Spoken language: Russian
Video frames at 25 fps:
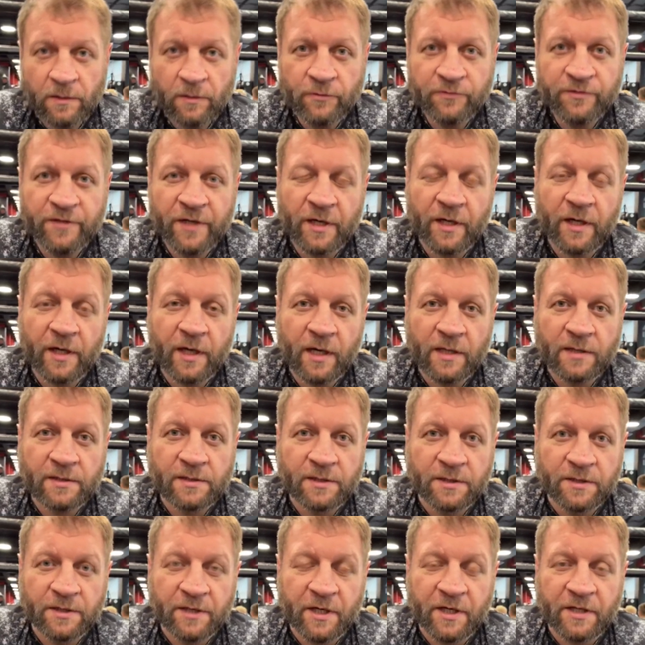Александр
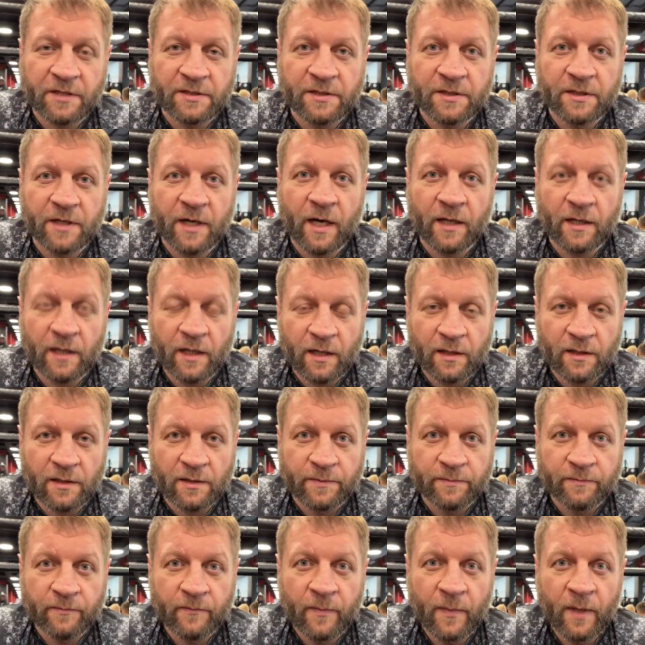Емельяненко удивил
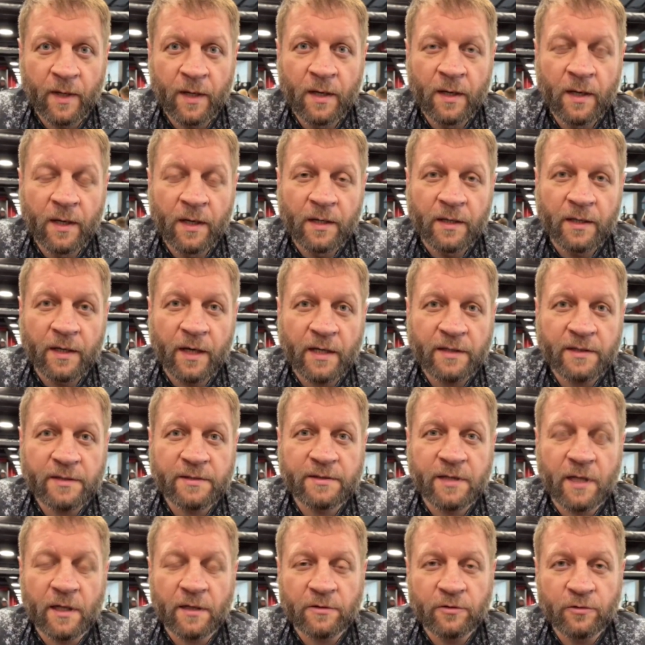всех. АЕ
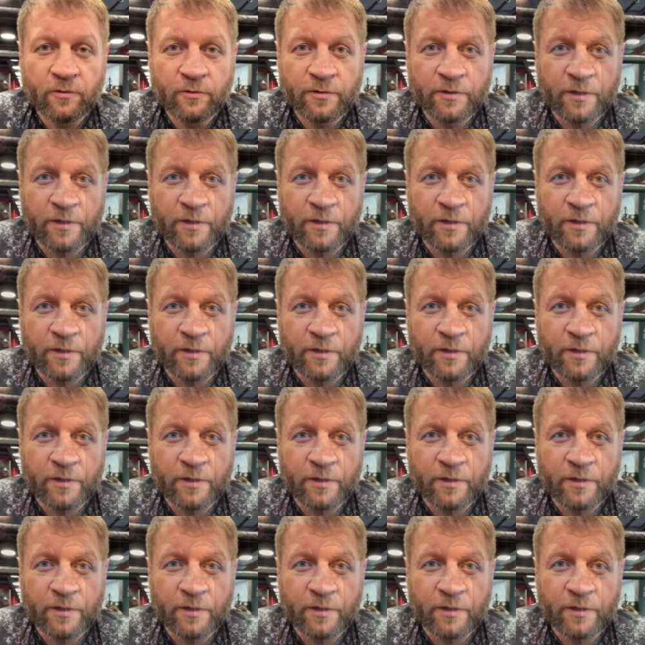может